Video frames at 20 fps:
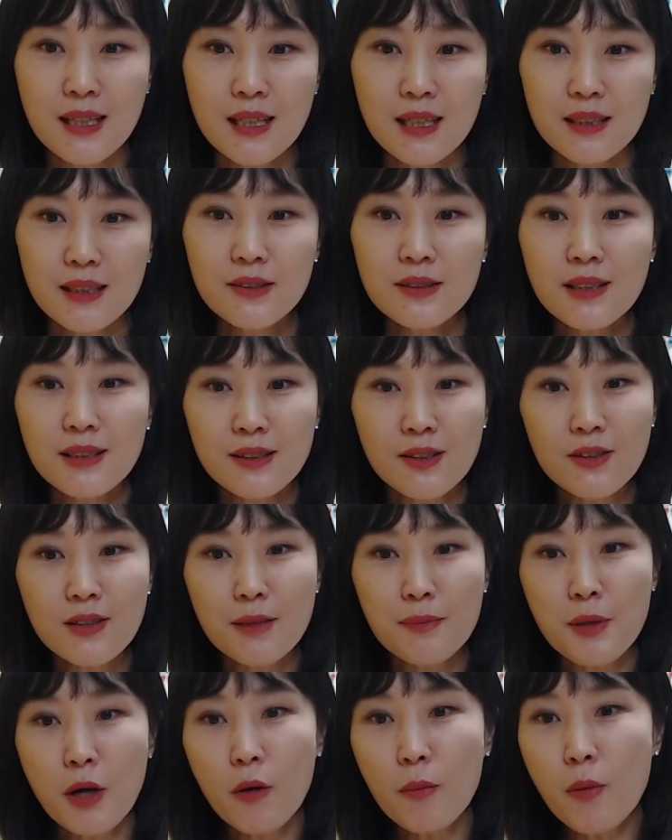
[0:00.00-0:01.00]
그런데 이렇게
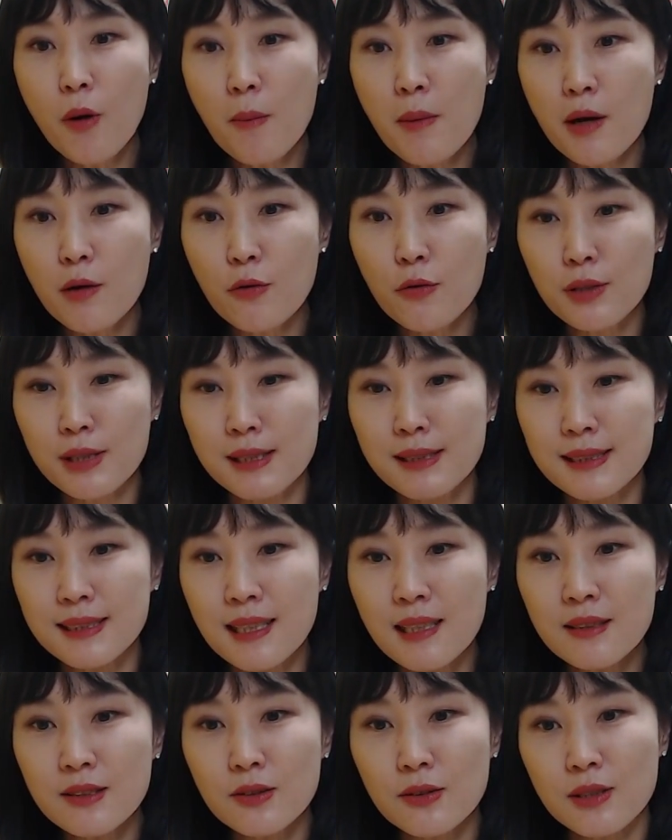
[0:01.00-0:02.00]
평범하고
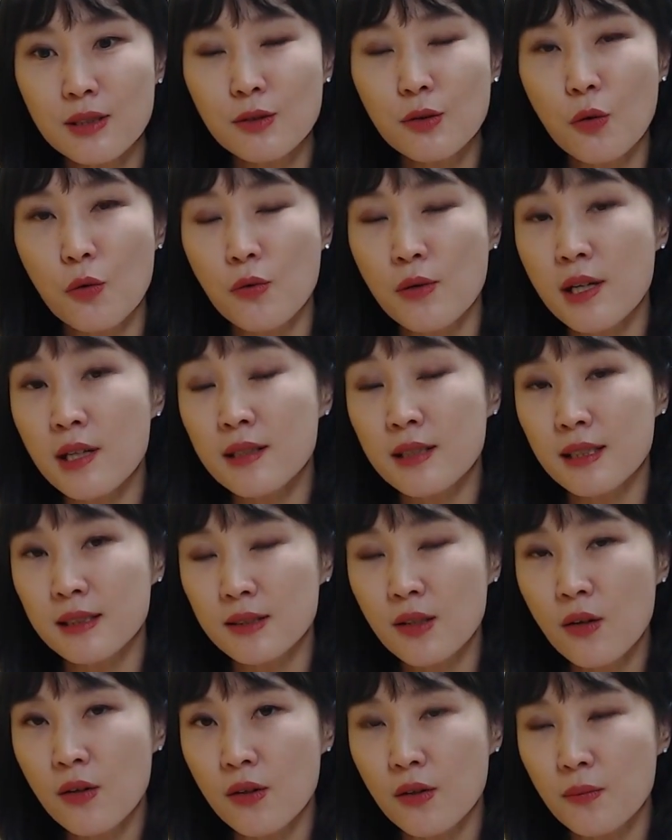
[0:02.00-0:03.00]
일상적인
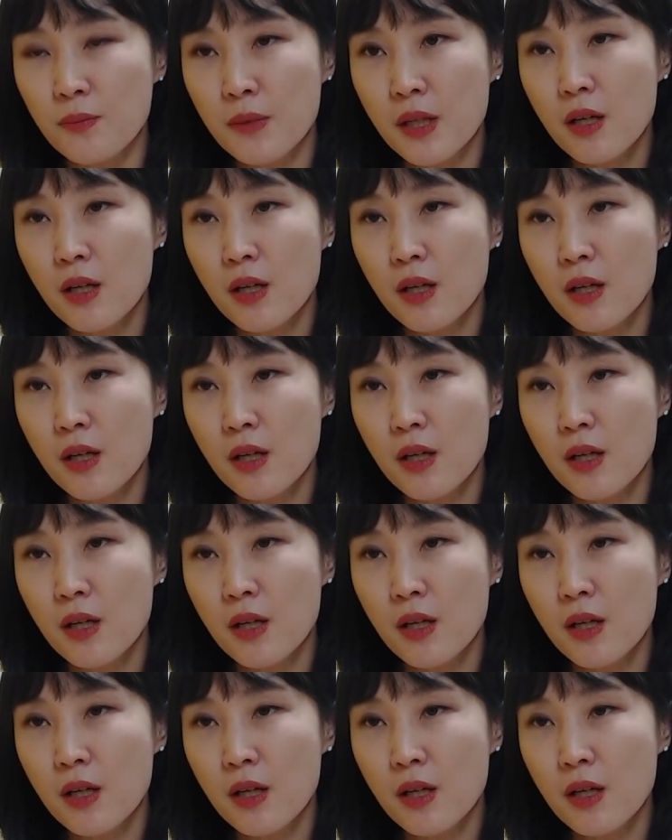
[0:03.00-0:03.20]
공간에서